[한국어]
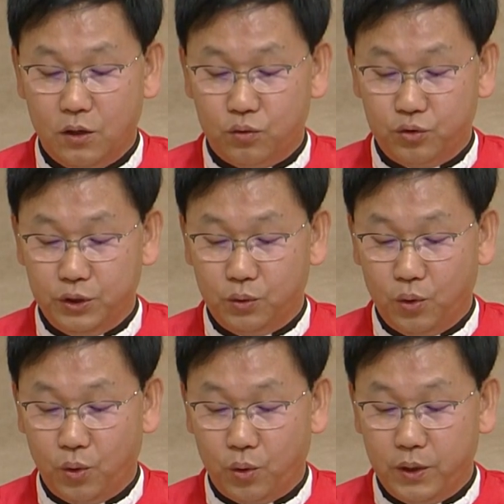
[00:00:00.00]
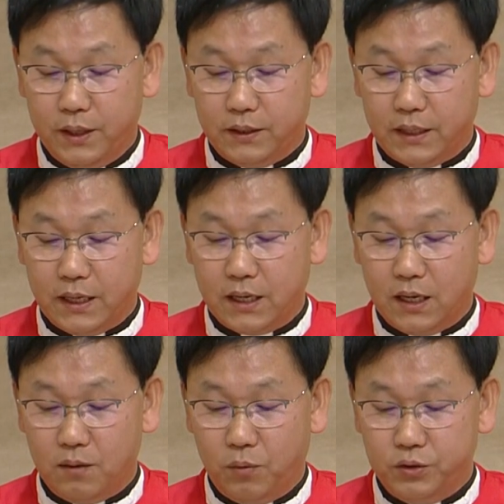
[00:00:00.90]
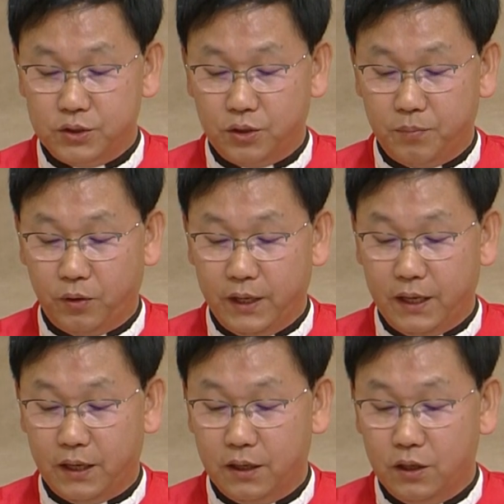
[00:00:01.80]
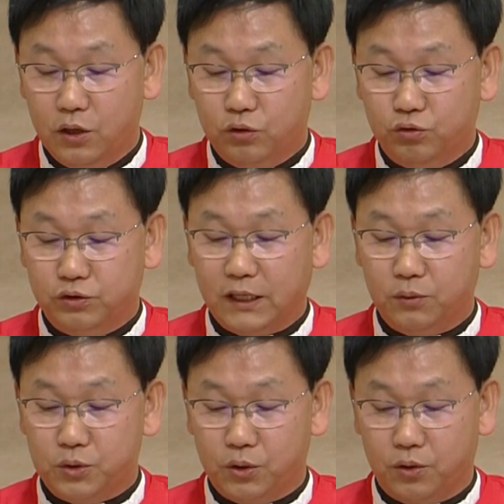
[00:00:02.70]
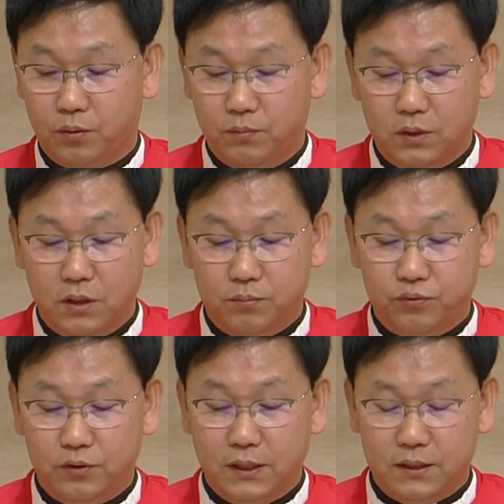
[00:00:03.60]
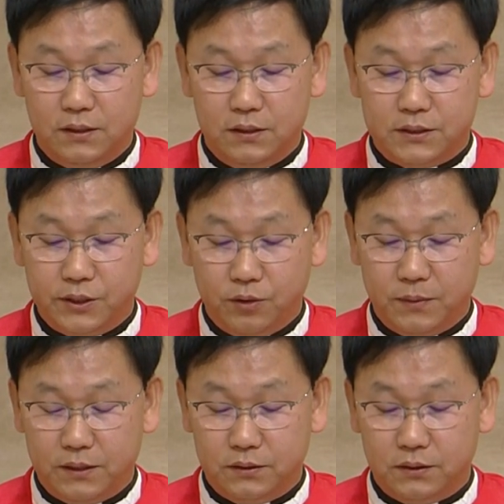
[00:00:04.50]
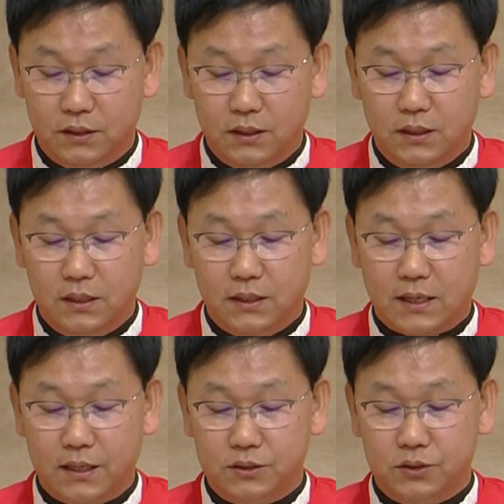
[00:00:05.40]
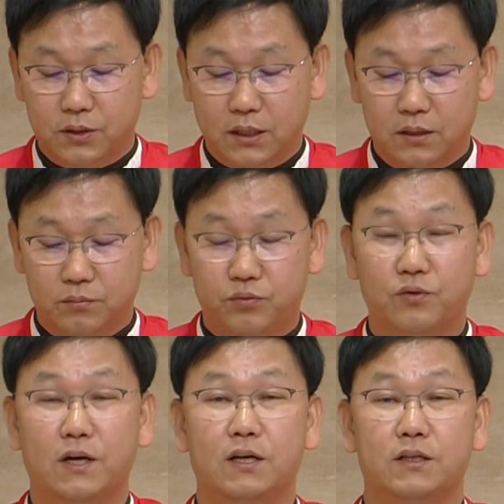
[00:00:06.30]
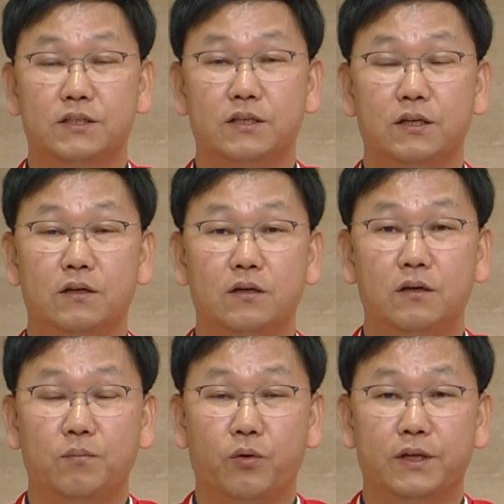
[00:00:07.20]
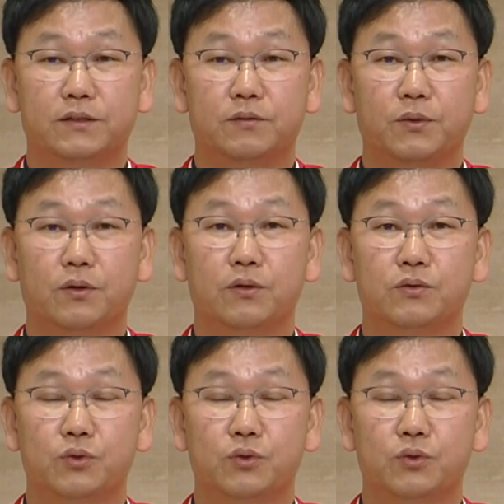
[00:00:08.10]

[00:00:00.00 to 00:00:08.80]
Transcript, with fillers: 우리도 내가 먼저 변해 두 사도처럼 부활을 체험하는 간절한 부활 시기를 보냈으면